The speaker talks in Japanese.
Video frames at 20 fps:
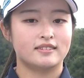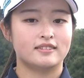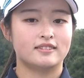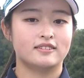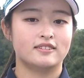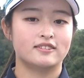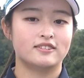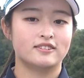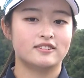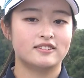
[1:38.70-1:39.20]

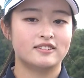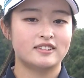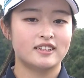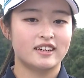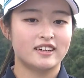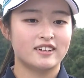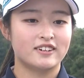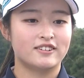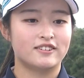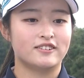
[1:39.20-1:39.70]
と
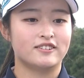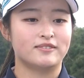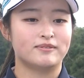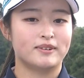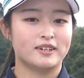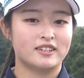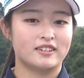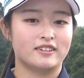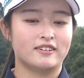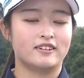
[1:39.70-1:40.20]
最後
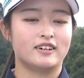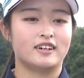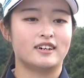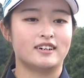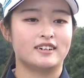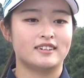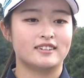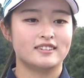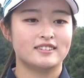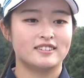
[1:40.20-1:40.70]
まで
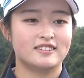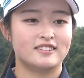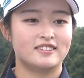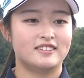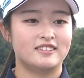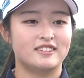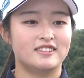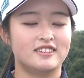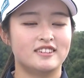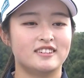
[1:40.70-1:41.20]
は
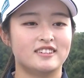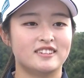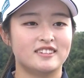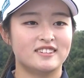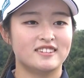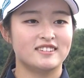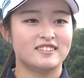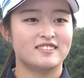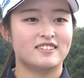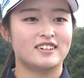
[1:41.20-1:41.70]
自
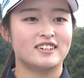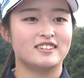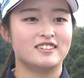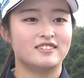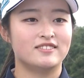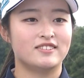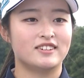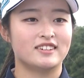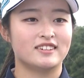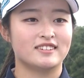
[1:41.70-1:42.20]
信が一
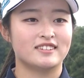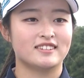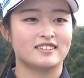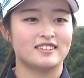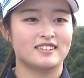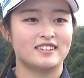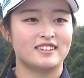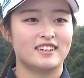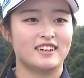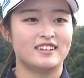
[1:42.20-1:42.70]
番
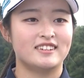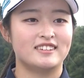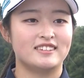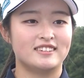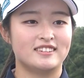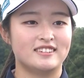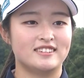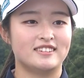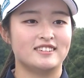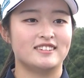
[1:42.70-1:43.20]
大
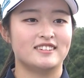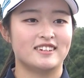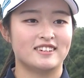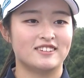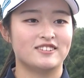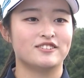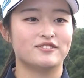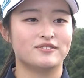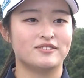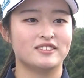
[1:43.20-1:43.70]
事だ
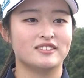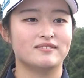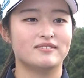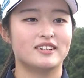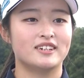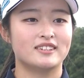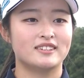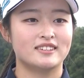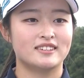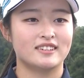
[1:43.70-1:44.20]
と思い
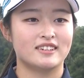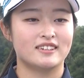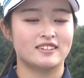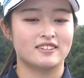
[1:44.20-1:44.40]
ます。